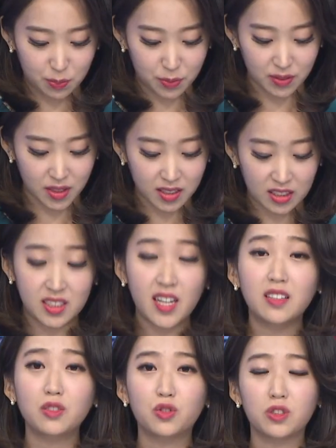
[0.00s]
싶은데
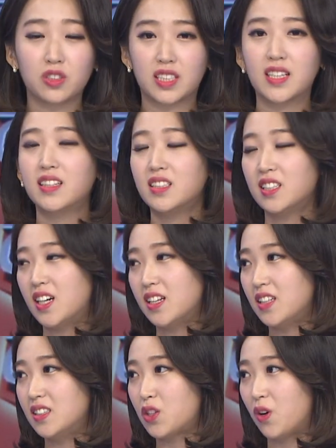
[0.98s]
지난주 지난
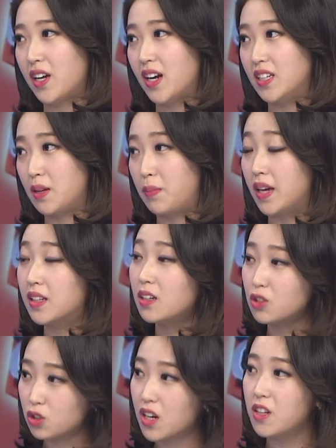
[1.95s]
시간에는 저희가 이제
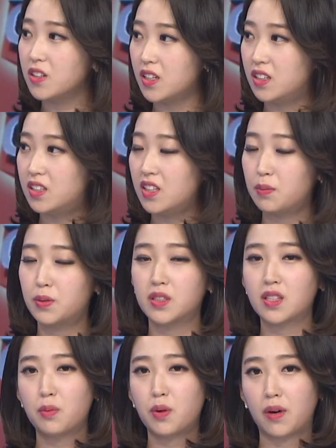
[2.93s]
배당주 관련한 ETF를
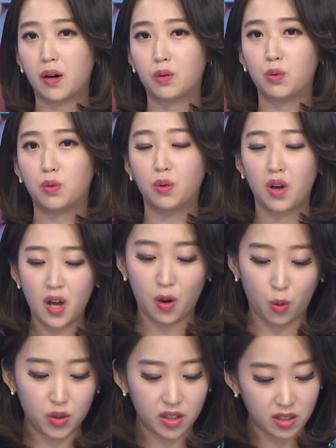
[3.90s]
살펴봤고
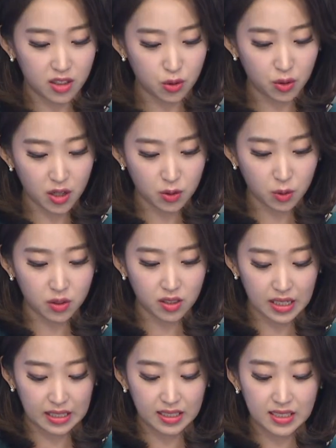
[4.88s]
오늘은 그 중에서도
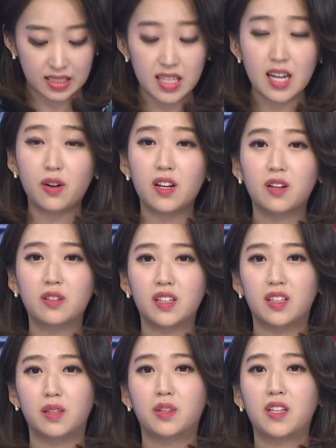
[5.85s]
특히 리츠에
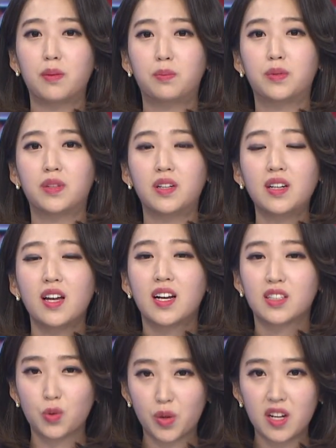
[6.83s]
관련된 ETF를
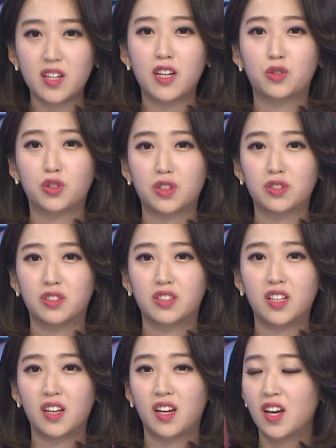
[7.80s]
소개를
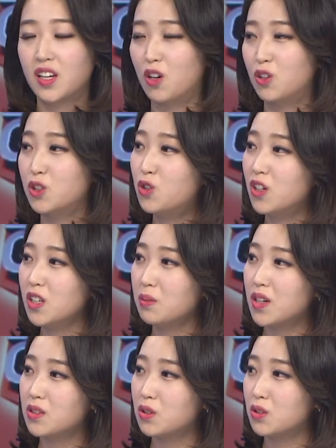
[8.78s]
해주셨는데
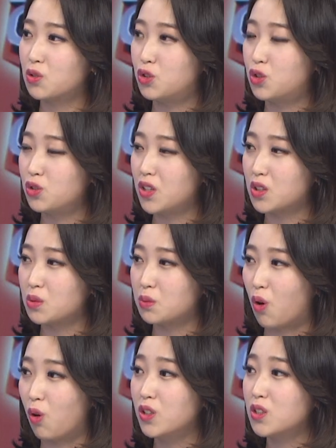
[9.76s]
연구원님께서는 둘 중에 좀
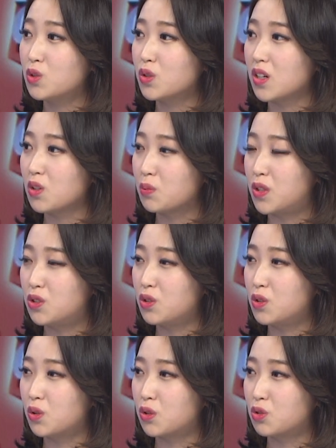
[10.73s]
어느 쪽에 더
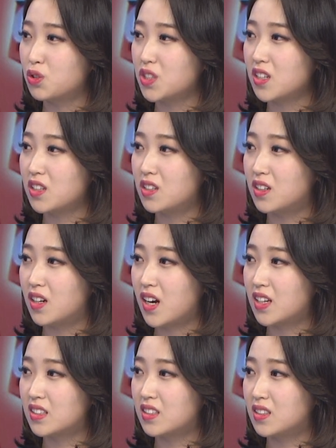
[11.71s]
비중을 놓고 투자를
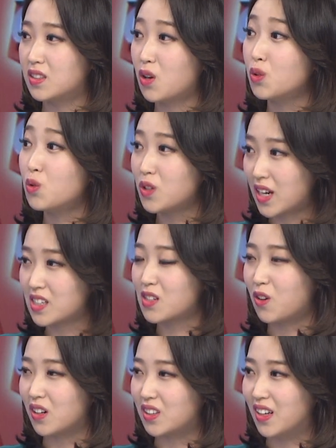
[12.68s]
하실 선호를 하실
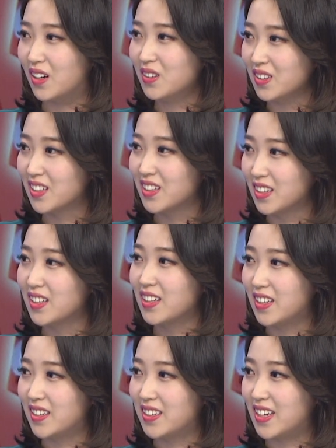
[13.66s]
것 같아요?
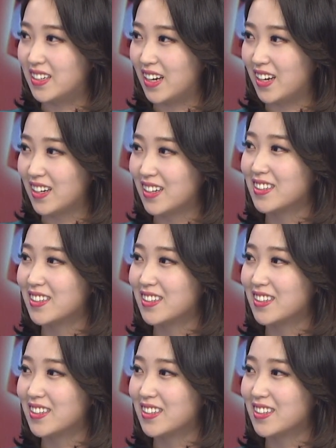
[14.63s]
사실 네네.